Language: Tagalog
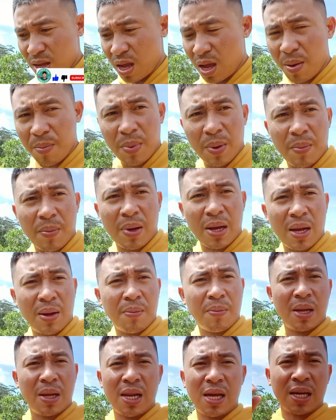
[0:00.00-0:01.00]
uh, ah, mga
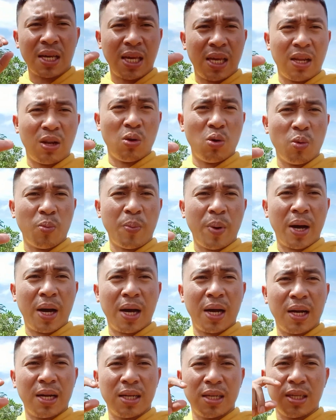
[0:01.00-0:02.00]
malaking
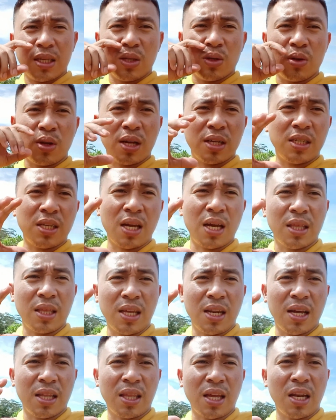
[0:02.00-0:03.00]
lupa yun kasi ang
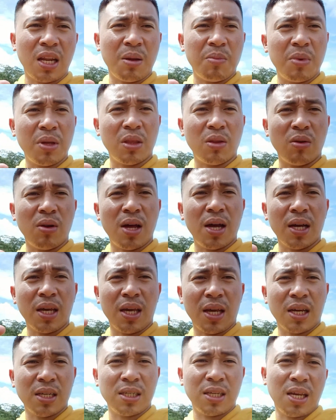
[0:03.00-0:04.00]
tinatanim dito
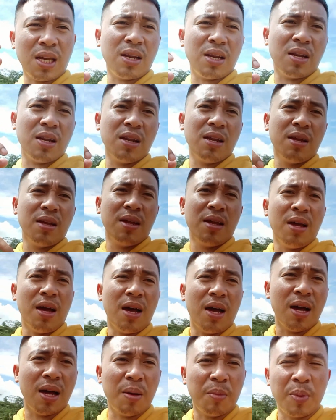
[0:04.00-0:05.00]
lagi kasi yan
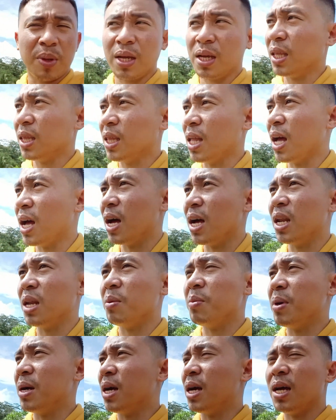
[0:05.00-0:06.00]
uh, pinagkitaan
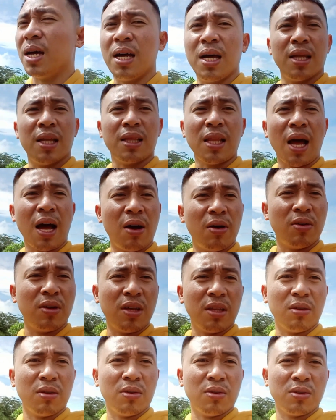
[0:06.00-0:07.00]
ng mga tao
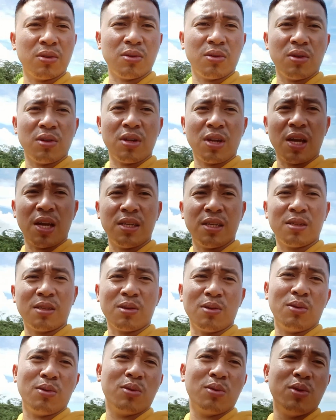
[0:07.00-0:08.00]
dito so yun guys
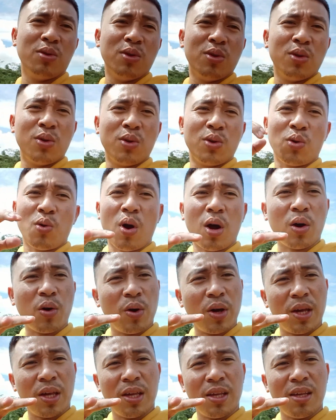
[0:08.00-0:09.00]
kung kung ako
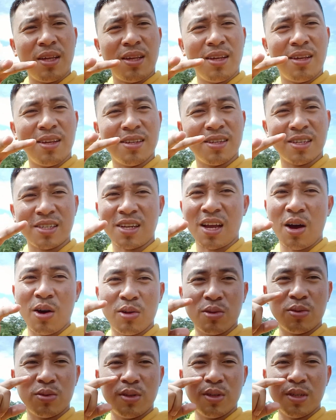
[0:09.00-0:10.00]
ay
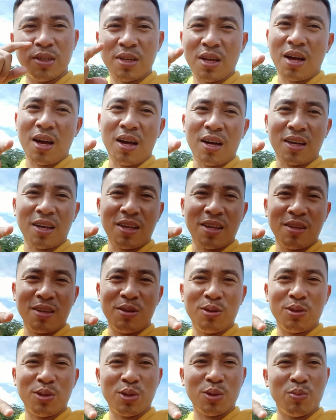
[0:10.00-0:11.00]
sasahod sa aking
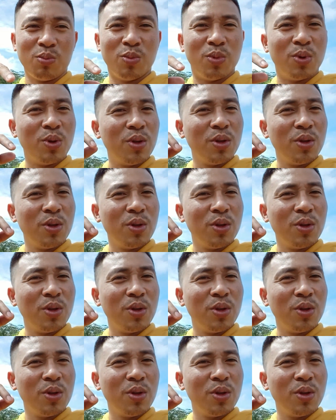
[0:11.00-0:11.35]
YouTube,